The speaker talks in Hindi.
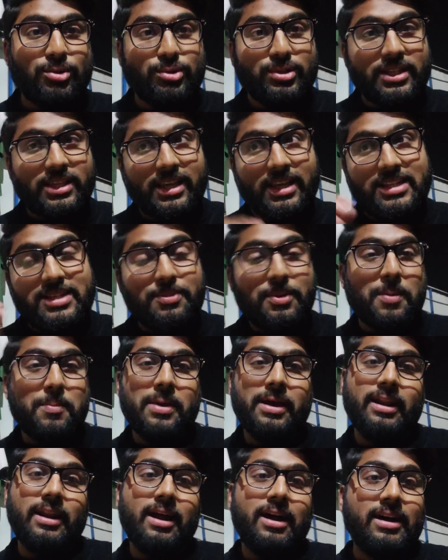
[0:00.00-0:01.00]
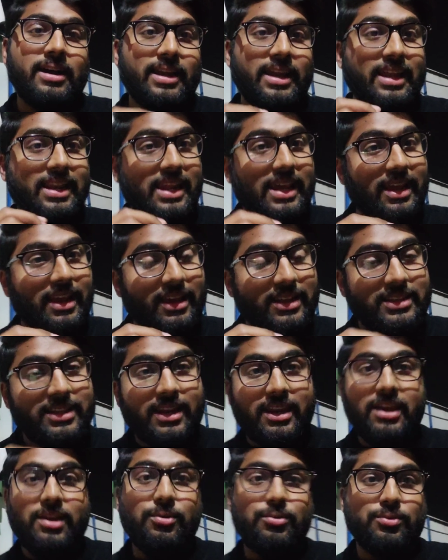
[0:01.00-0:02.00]
हो जाती है जबकि मैं राह इन्हीं के
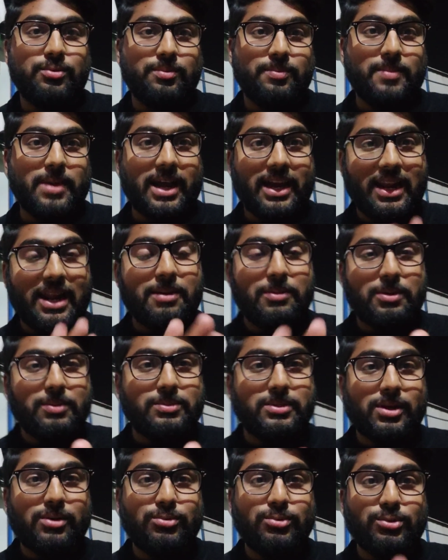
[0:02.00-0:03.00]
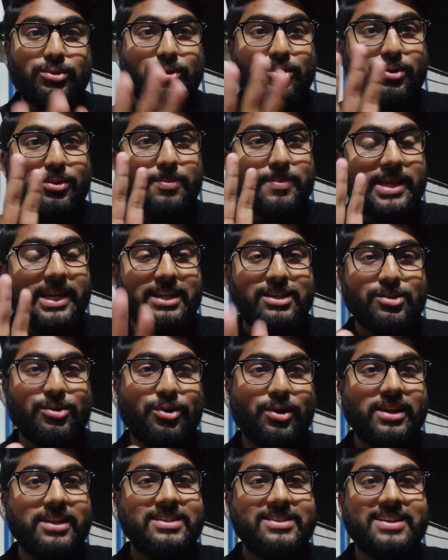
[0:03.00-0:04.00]
अंदर ही हूँ मैं अगर आपको बताऊँ तो मेरा जो
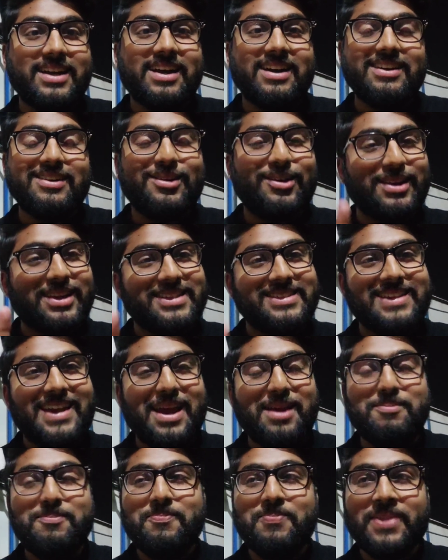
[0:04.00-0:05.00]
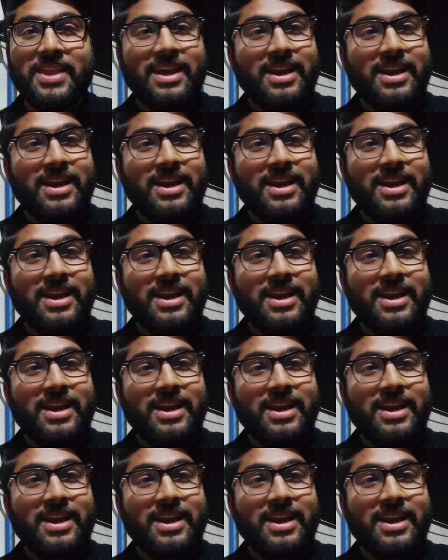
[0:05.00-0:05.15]
कॉलेज था कॉलेज टाइम